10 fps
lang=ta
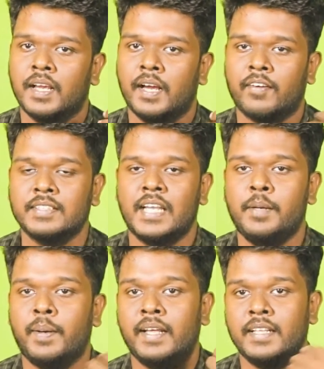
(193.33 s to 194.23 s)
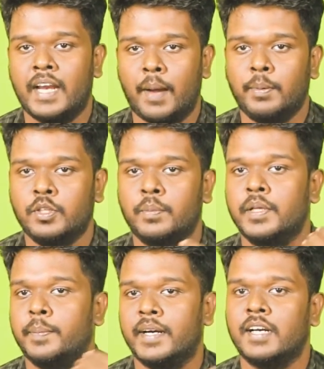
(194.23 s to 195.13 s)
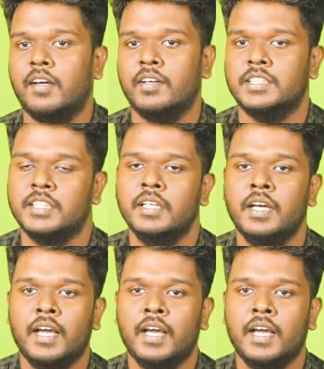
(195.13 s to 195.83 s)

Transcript: அவங்க செலக்ட் பண்ண இந்த நாற்பத்தொம்பது பெண்களை வச்சு